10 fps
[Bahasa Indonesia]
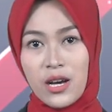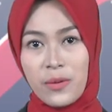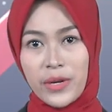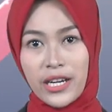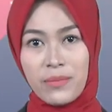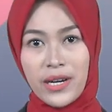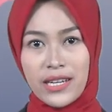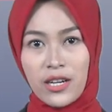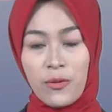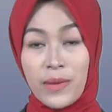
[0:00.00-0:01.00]
Mereka mengarah
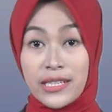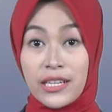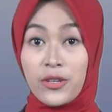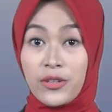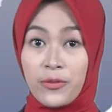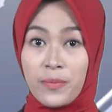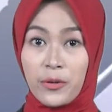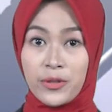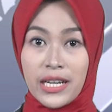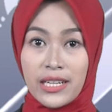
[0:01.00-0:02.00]
Komandan Yunif
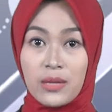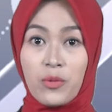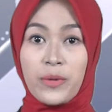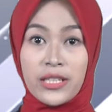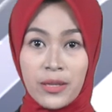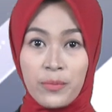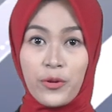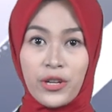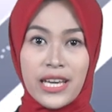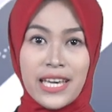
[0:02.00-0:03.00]
menggunakan mobil
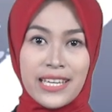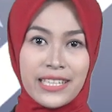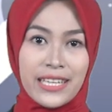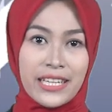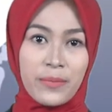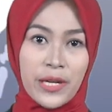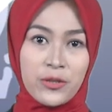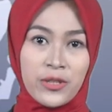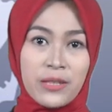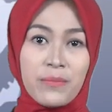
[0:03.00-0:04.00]
tempur yang ditarik
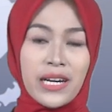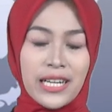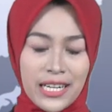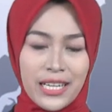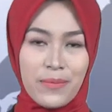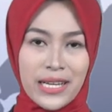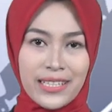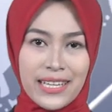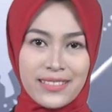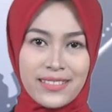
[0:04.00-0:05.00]
prajurit mengelilingi
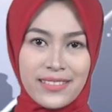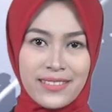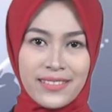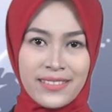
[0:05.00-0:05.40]
markas.